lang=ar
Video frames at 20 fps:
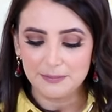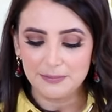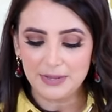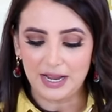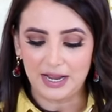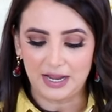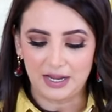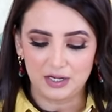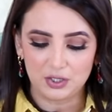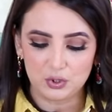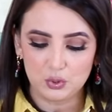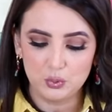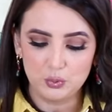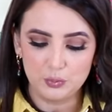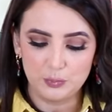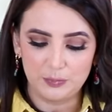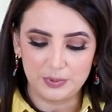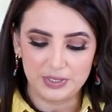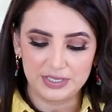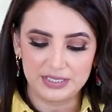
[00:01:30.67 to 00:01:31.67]
مع
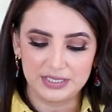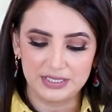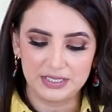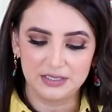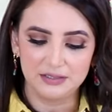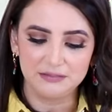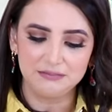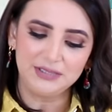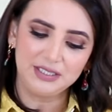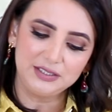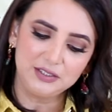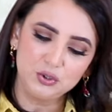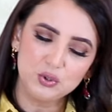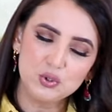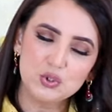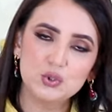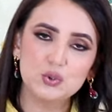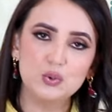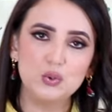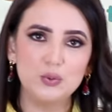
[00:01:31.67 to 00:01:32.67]
كوب آه، يعني
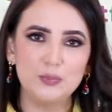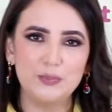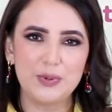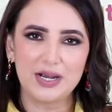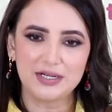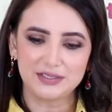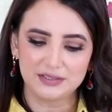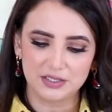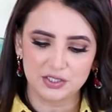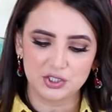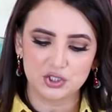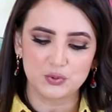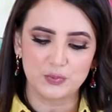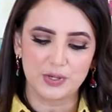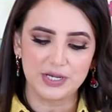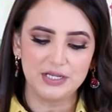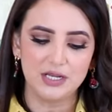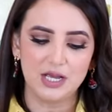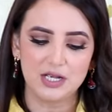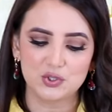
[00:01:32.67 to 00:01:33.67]
نص كوب اكتر
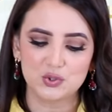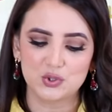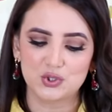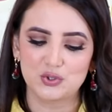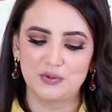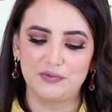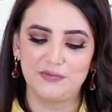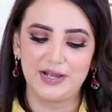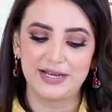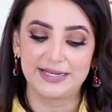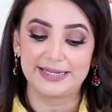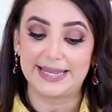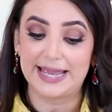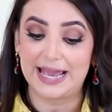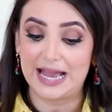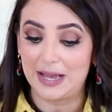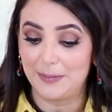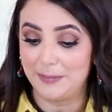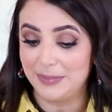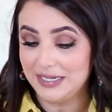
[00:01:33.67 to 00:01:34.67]
شوي لاحظوا الشوفان
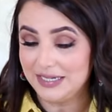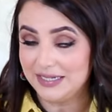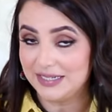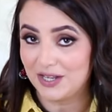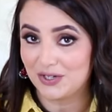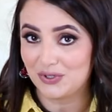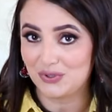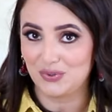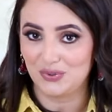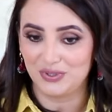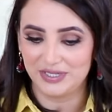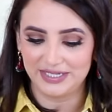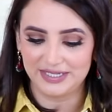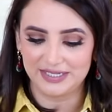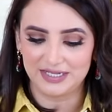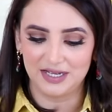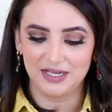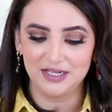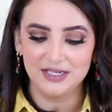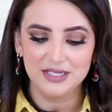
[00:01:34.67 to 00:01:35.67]
كامل لانه
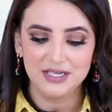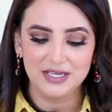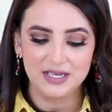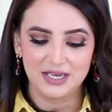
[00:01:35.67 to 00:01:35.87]
هيك آه،